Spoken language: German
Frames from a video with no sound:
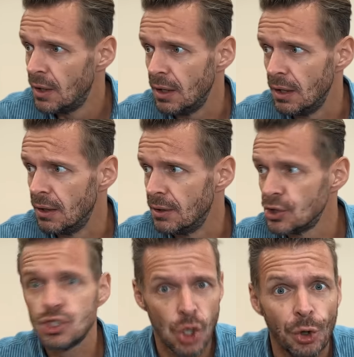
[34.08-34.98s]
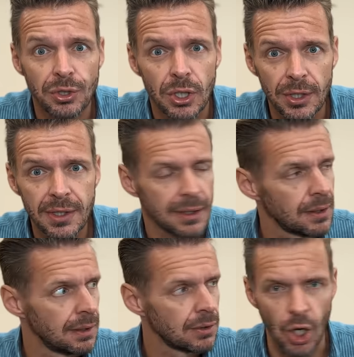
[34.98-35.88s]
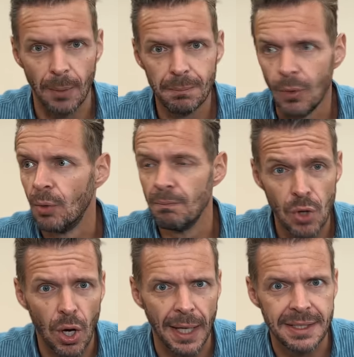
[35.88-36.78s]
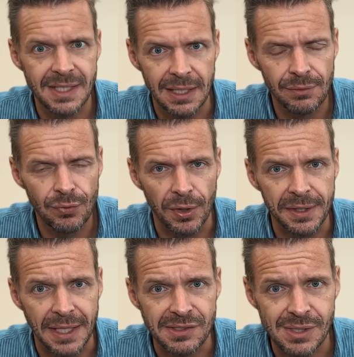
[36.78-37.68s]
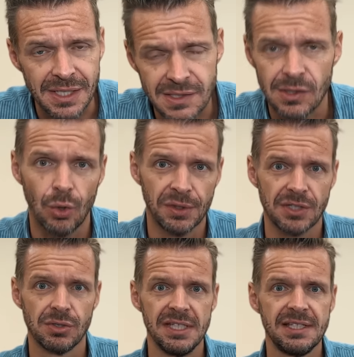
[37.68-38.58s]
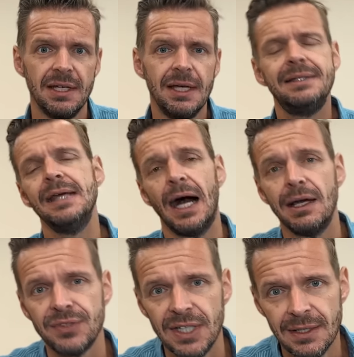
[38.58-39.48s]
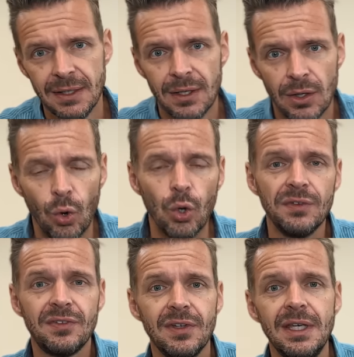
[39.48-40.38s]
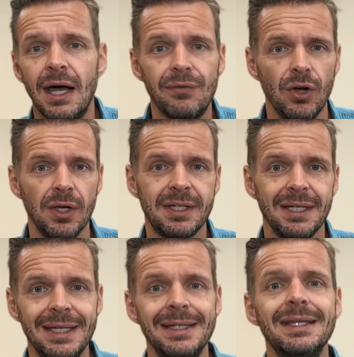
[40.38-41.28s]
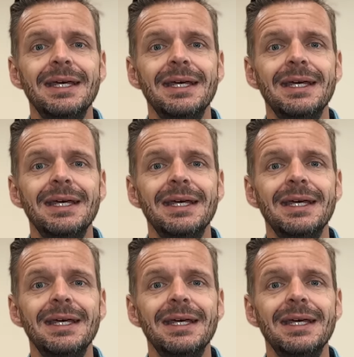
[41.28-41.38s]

äh, Tunglück äh, kommen, um noch ein T vorne dran zu setzen. Und natürlich die AfD und ihr Erfolg in